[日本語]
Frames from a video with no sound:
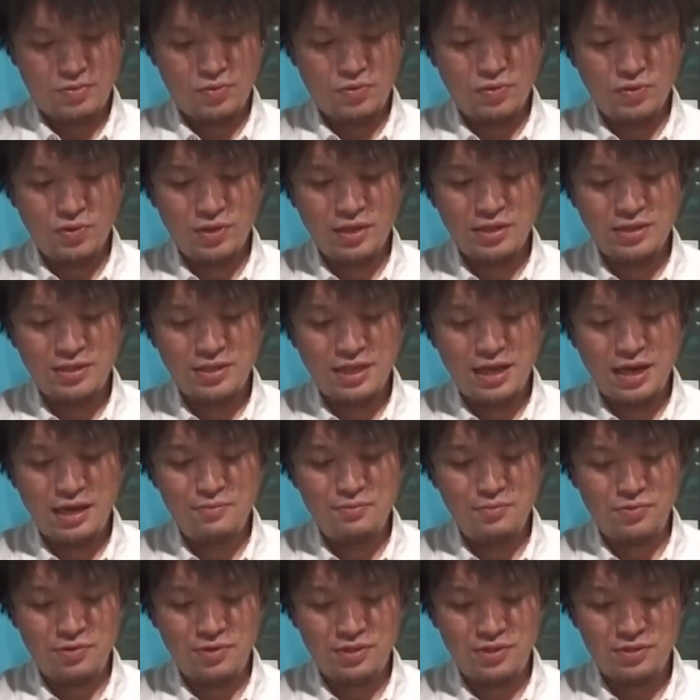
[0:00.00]
鋼鉄
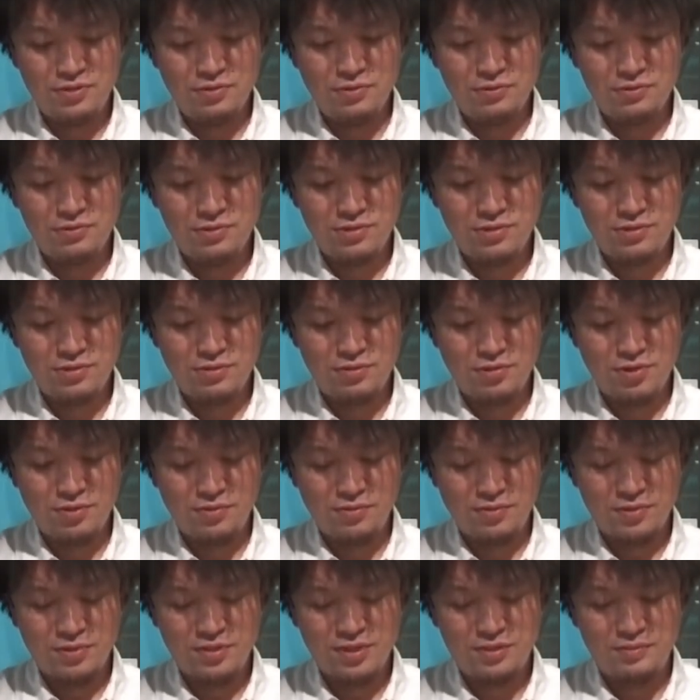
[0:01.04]
タイムに遅刻すること
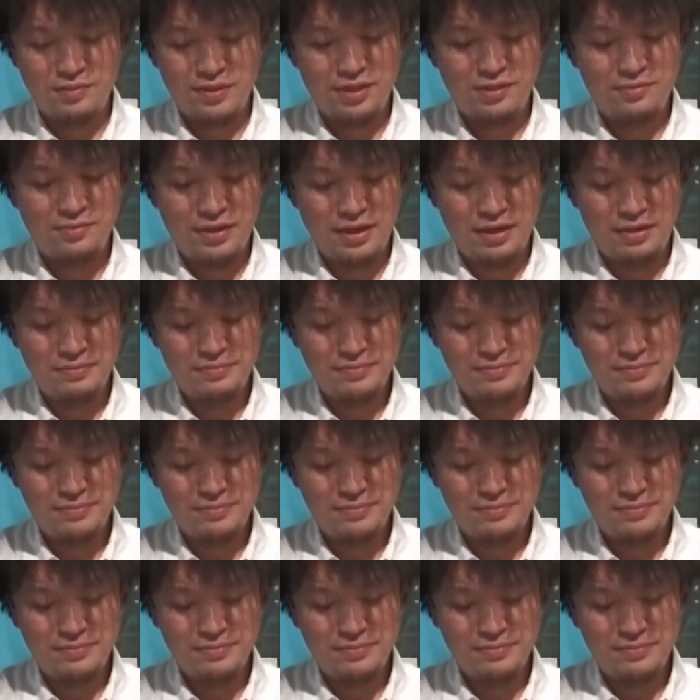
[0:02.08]
もしばしば。